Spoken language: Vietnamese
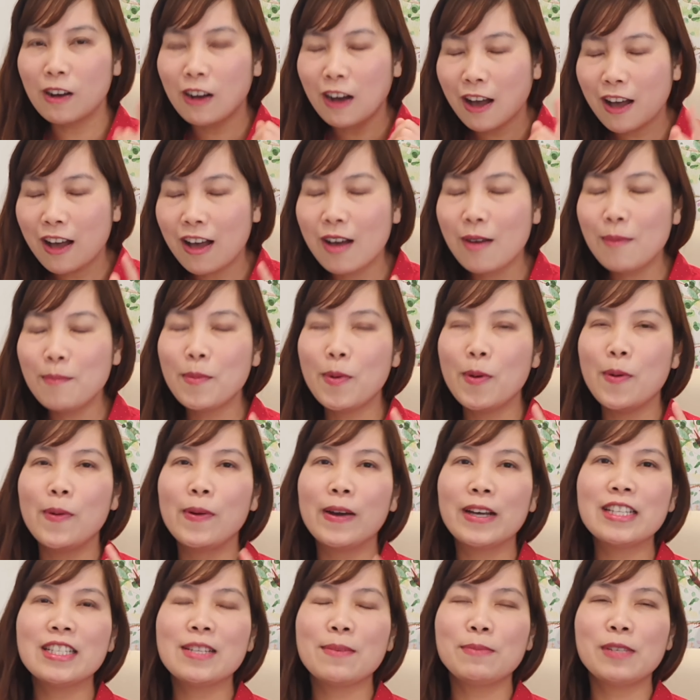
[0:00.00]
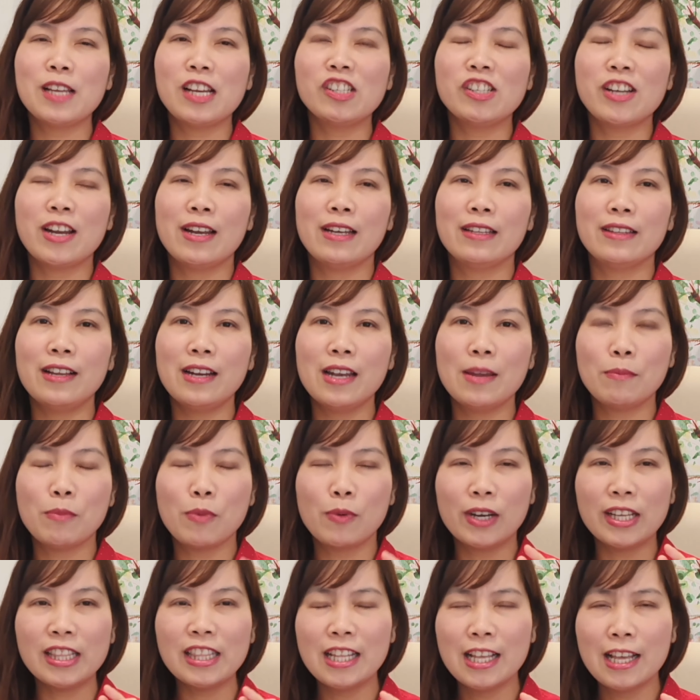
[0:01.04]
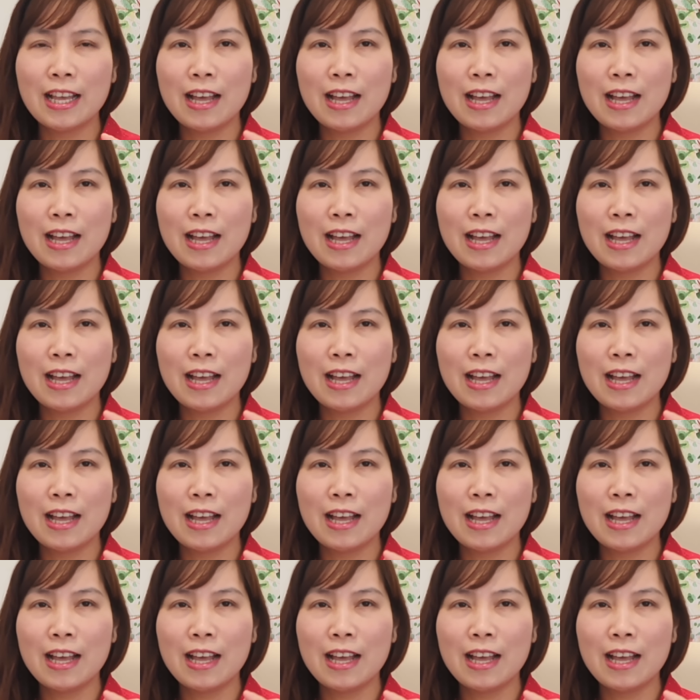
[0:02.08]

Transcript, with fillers: có một cái subsection tức là một cái